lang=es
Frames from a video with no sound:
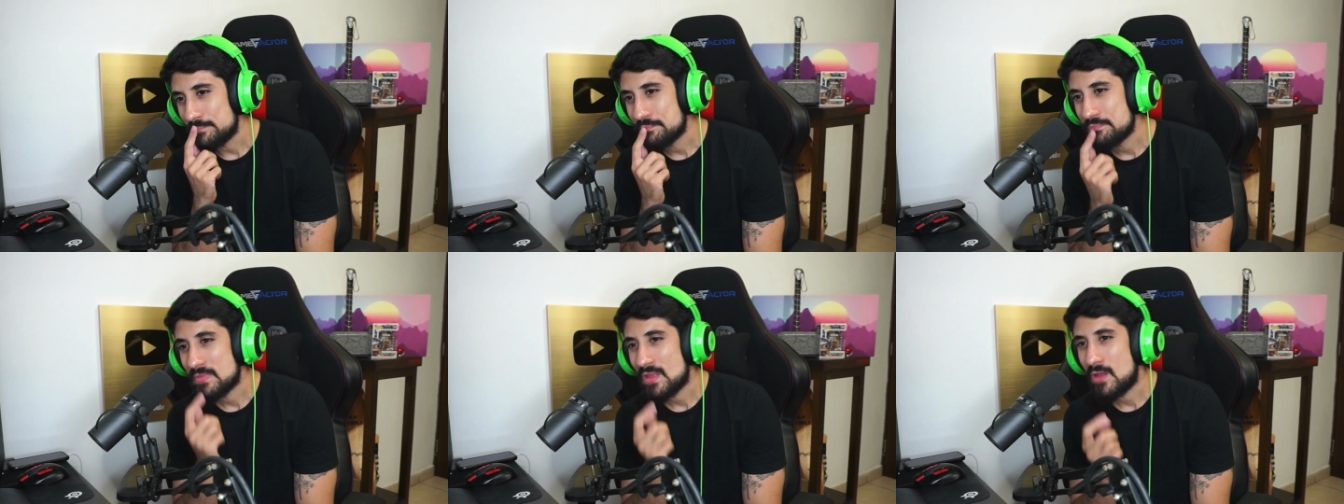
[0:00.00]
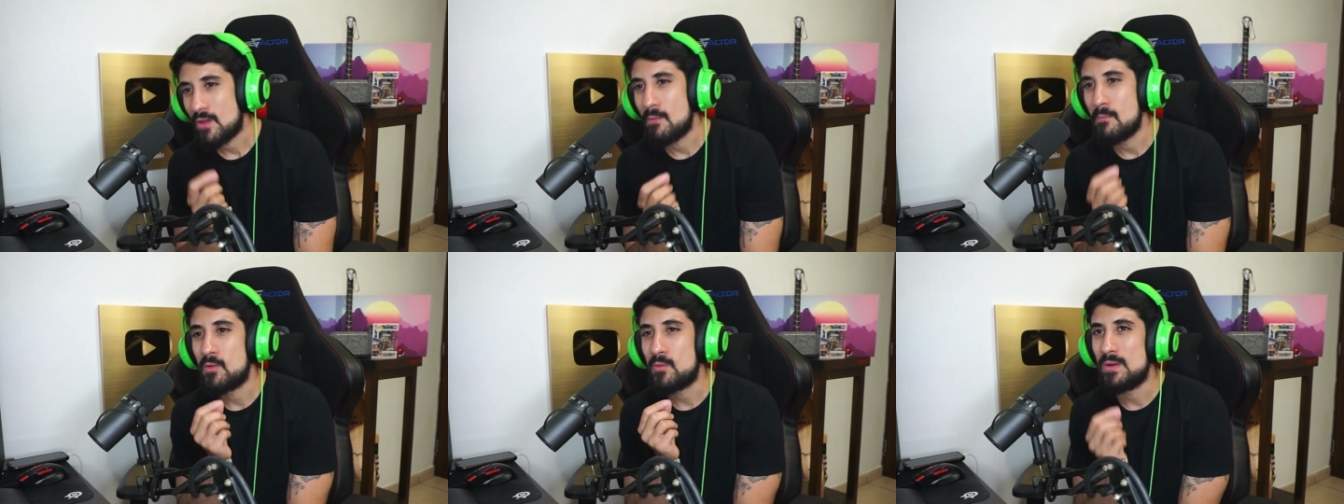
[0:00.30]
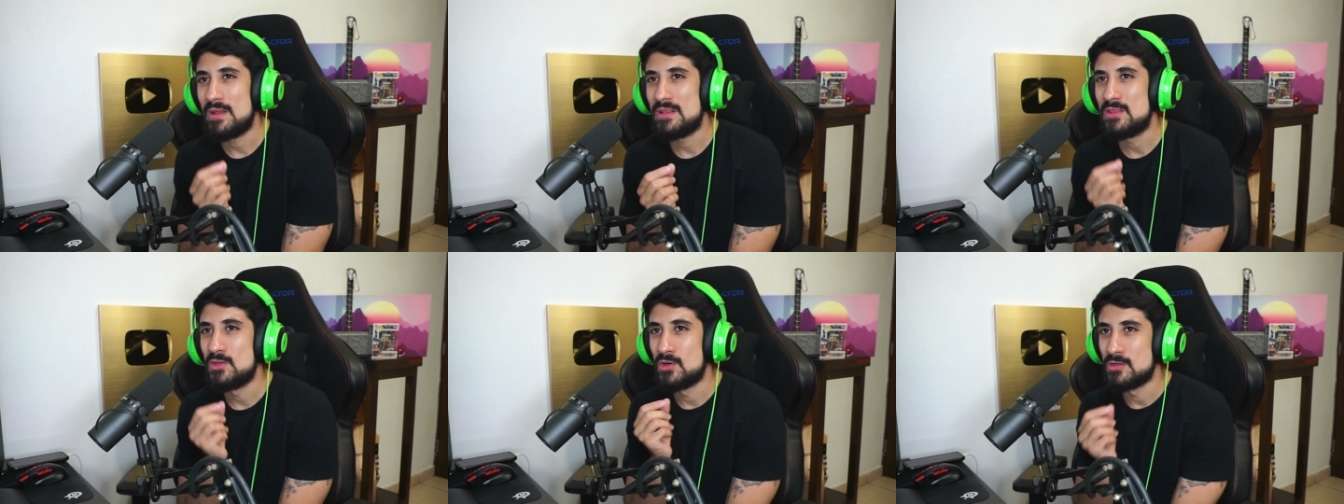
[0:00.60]
Como
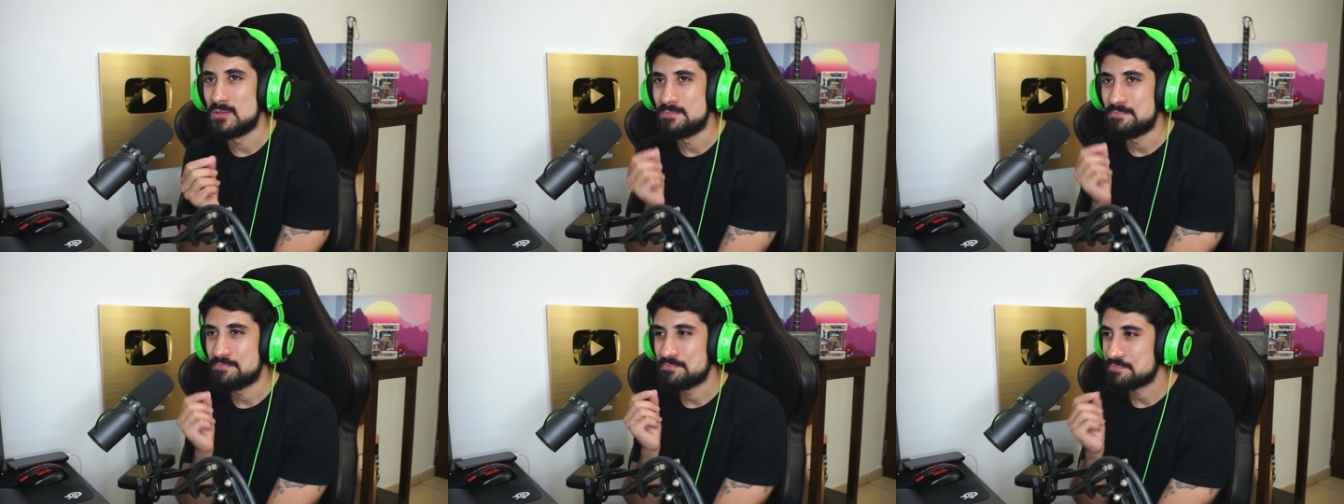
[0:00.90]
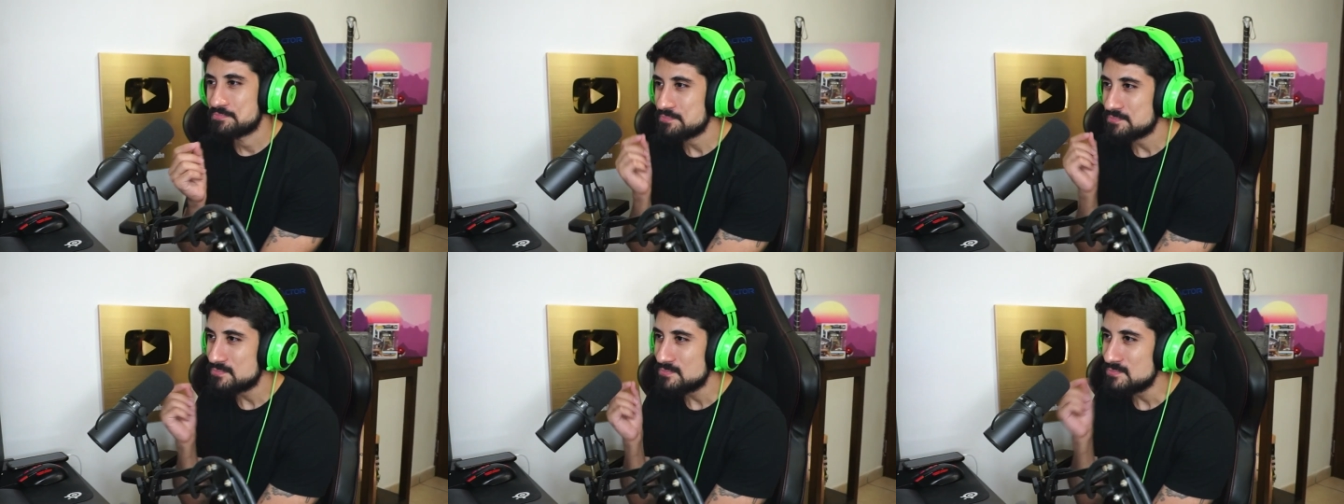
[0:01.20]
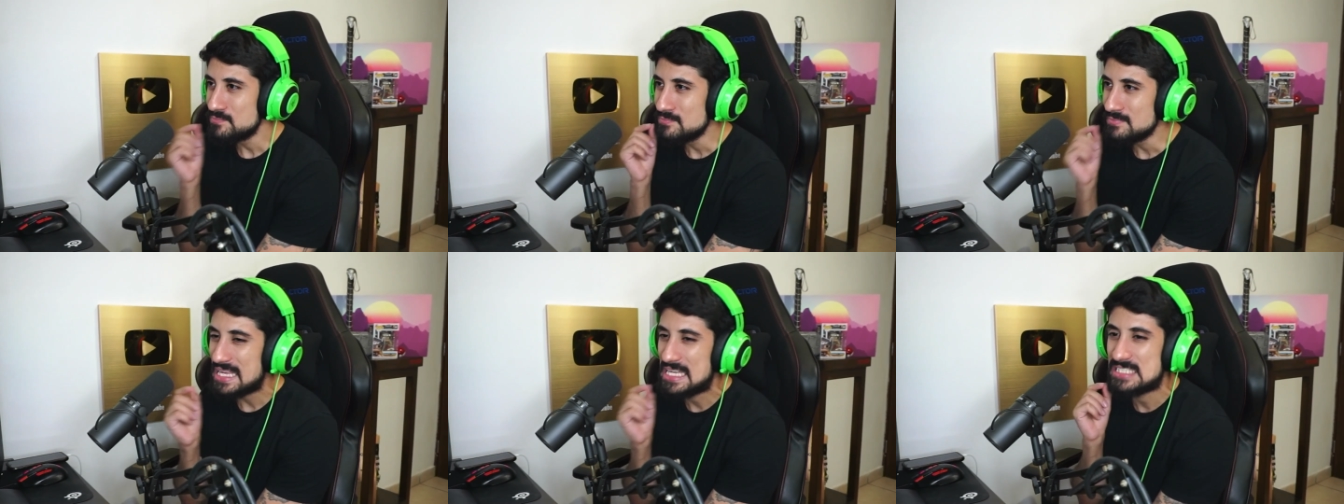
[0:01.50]
cuando
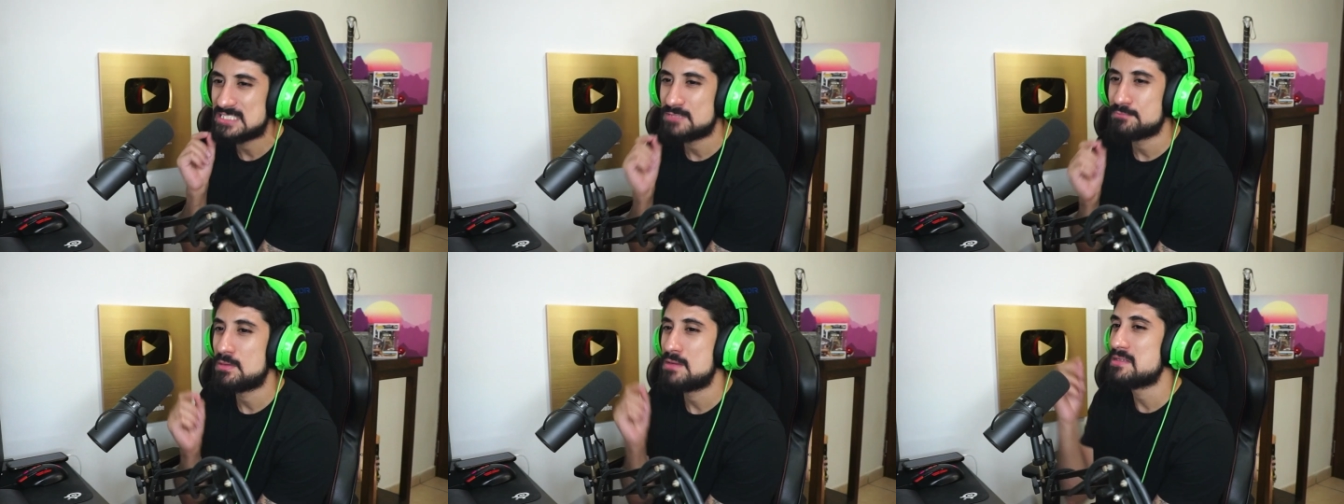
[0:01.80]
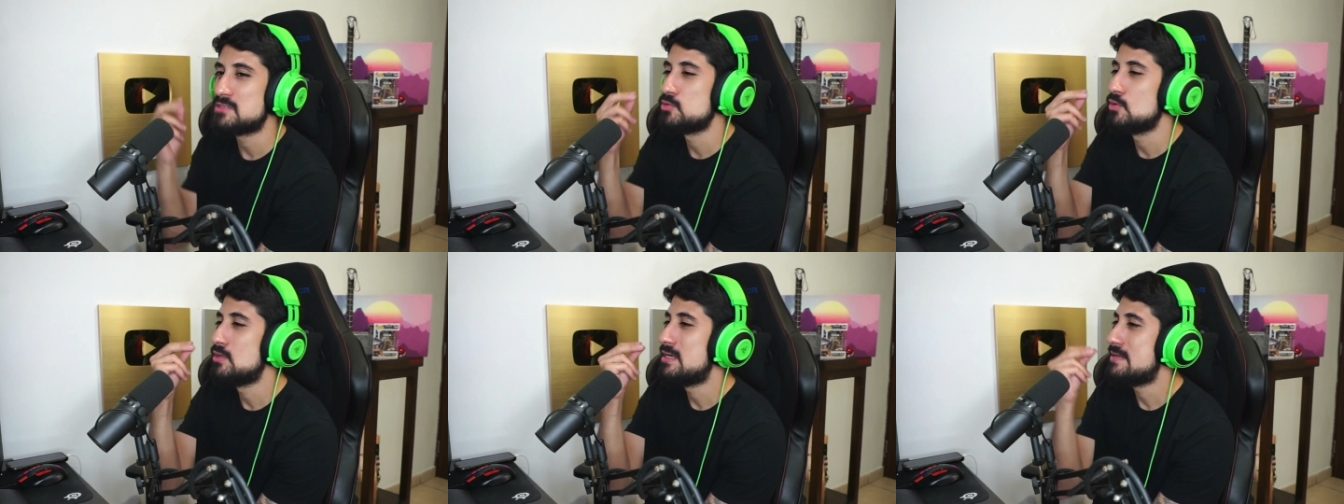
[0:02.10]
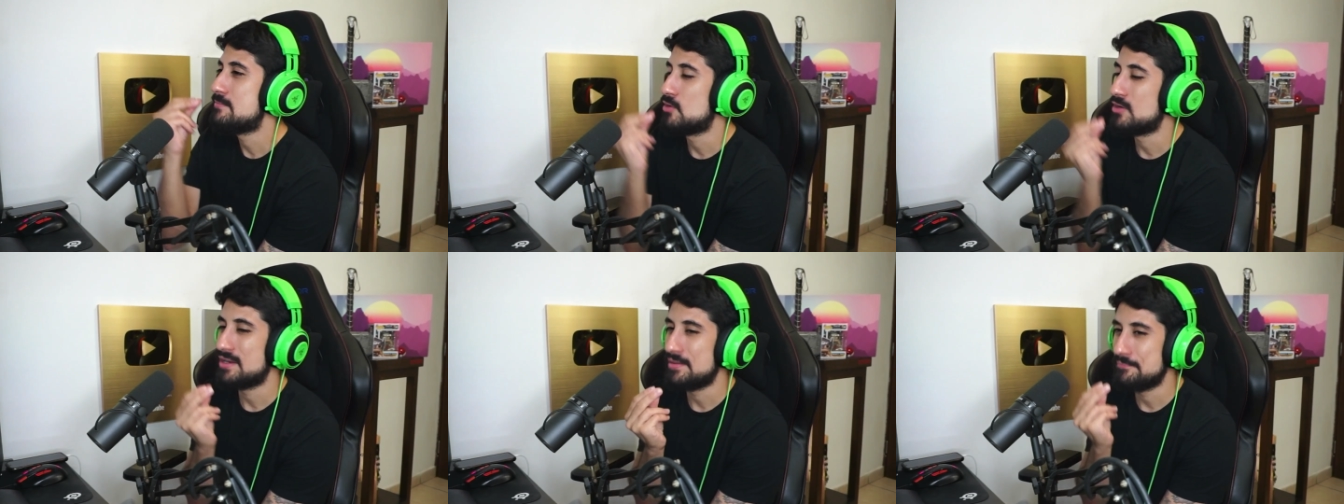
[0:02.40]
exprimes un
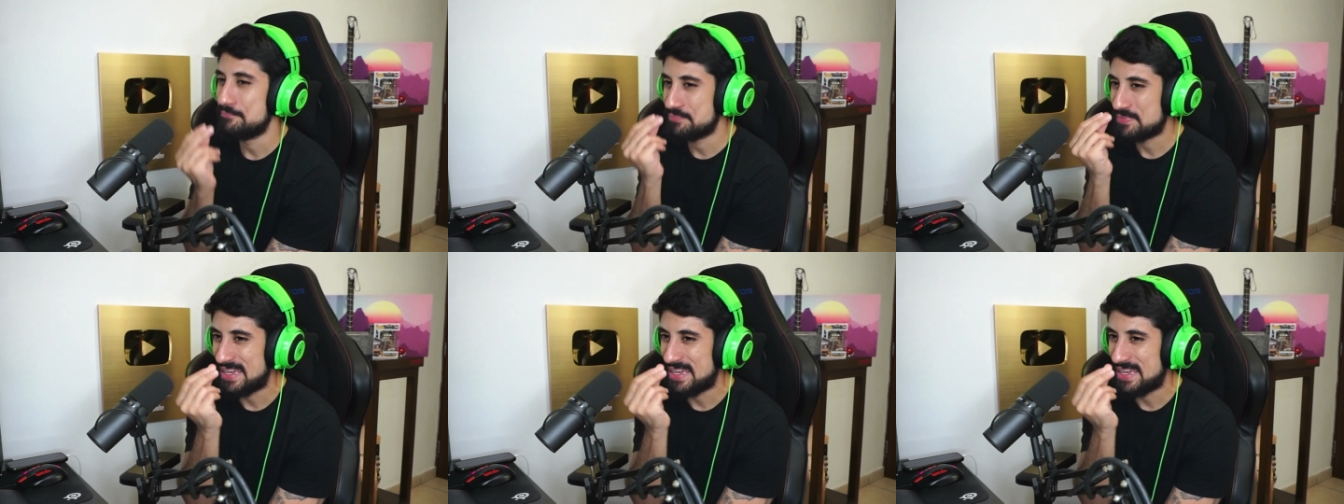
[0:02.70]
limón